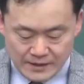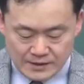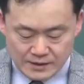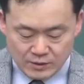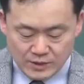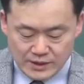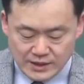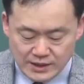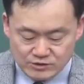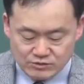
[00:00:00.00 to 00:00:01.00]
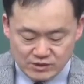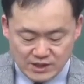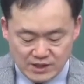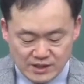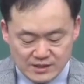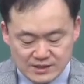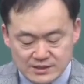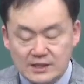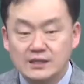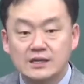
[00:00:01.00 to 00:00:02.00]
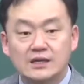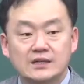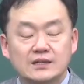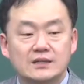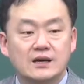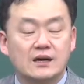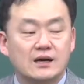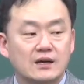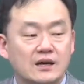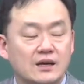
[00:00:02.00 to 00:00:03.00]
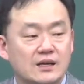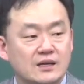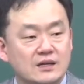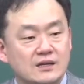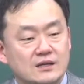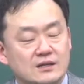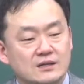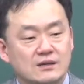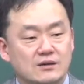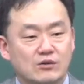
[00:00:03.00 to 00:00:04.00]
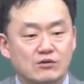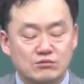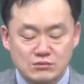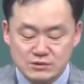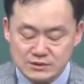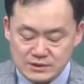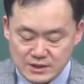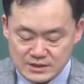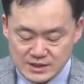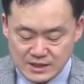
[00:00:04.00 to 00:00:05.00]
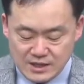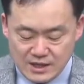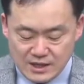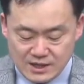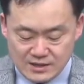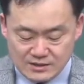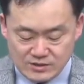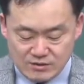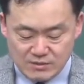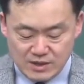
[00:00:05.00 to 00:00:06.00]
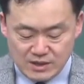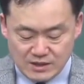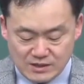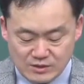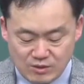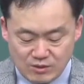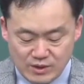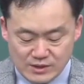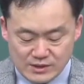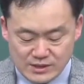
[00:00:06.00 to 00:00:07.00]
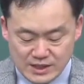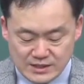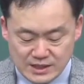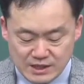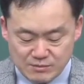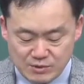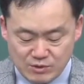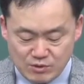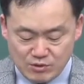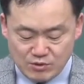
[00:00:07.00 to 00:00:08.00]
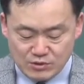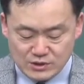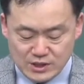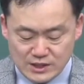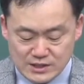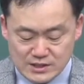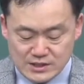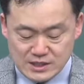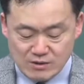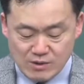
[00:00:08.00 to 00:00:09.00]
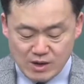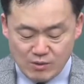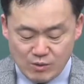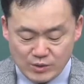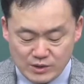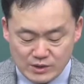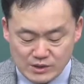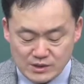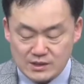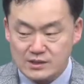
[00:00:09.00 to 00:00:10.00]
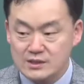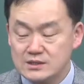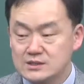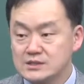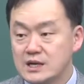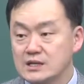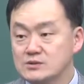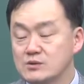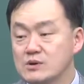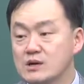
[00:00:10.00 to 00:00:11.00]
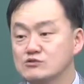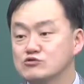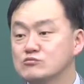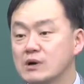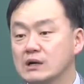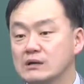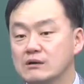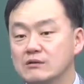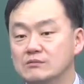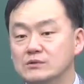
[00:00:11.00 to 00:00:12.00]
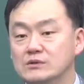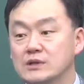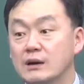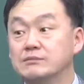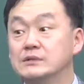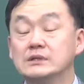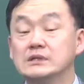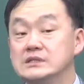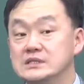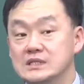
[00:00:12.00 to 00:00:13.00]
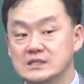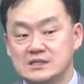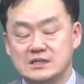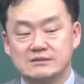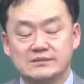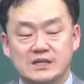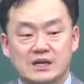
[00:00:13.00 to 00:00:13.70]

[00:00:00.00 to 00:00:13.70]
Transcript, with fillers: 여호와여 내가 주께 찬양하리이다. 여러분들과 제가 정말 여호와를 찬양하며 그의 인자와 공의를 찬송할 수밖에 없는 답들이 진짜 있어야 됩니다.